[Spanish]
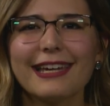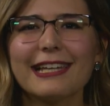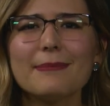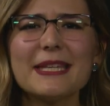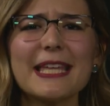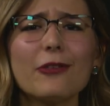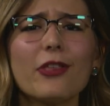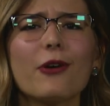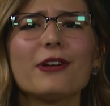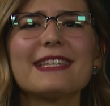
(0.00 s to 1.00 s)
El
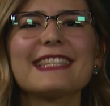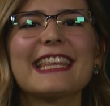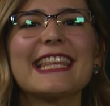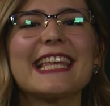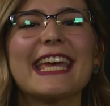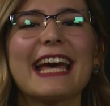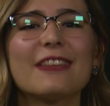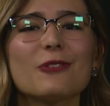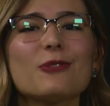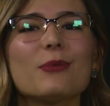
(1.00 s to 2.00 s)
invitado de hoy está
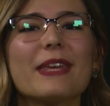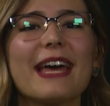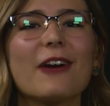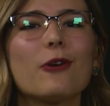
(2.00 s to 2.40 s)
dedicando su vida